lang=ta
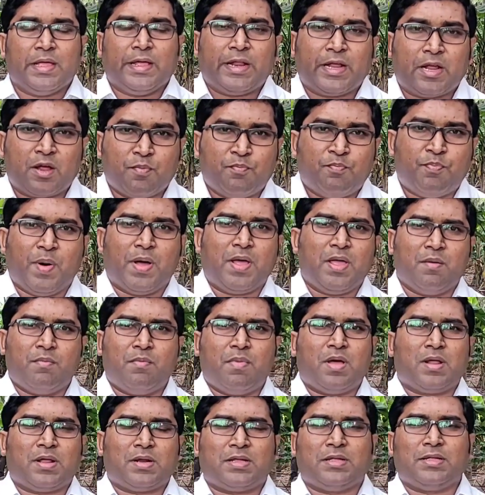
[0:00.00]
எனக்கு
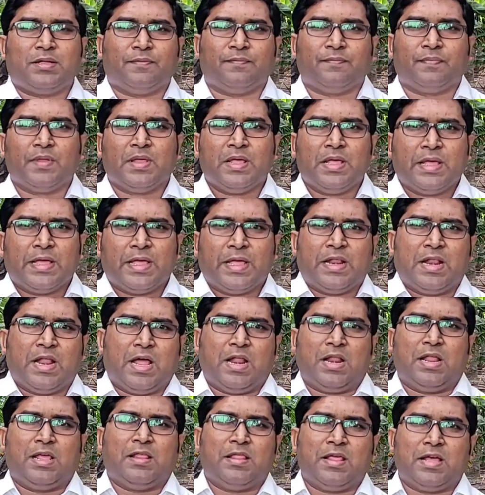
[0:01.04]
பயமாக இருக்குது
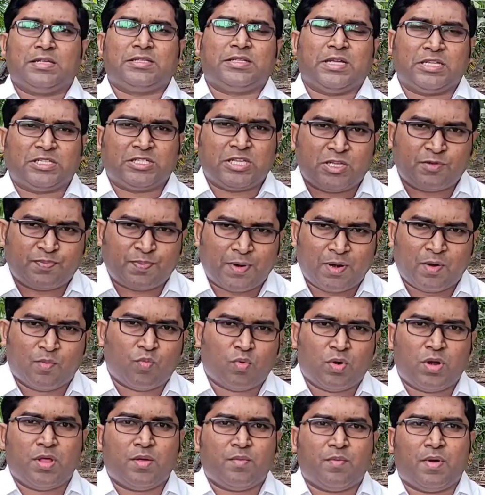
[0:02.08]
என்னால் இதை சக்ஸஸ் பண்ண
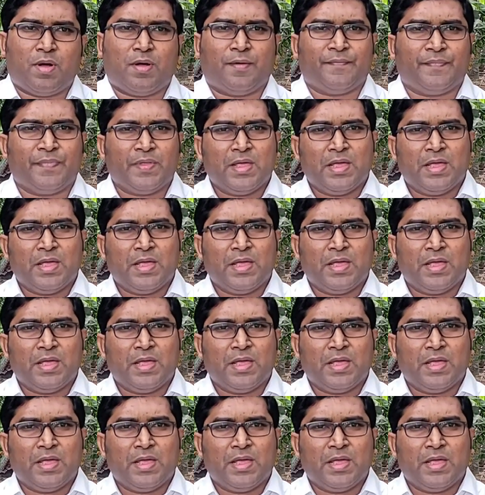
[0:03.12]
முடியுமா